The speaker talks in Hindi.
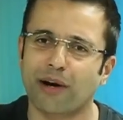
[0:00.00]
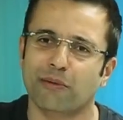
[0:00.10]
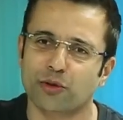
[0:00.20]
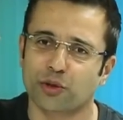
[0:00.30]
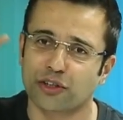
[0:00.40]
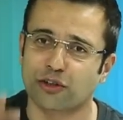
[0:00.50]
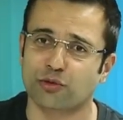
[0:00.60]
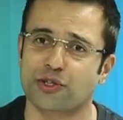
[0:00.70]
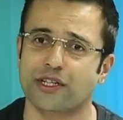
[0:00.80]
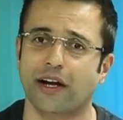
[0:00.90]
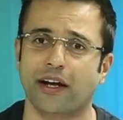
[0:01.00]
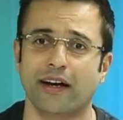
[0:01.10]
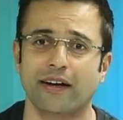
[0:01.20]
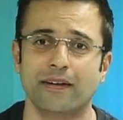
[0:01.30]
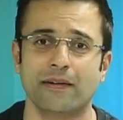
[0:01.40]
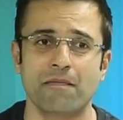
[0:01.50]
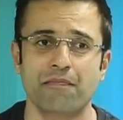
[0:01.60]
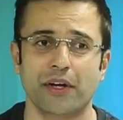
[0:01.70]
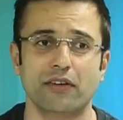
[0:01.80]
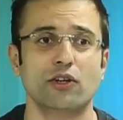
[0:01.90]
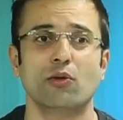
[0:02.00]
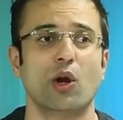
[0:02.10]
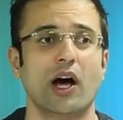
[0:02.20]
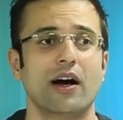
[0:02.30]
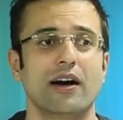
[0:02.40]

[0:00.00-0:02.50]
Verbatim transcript: बारे में दो दिन तक सोचे जा रहे हैं ऐसे क्यों बोला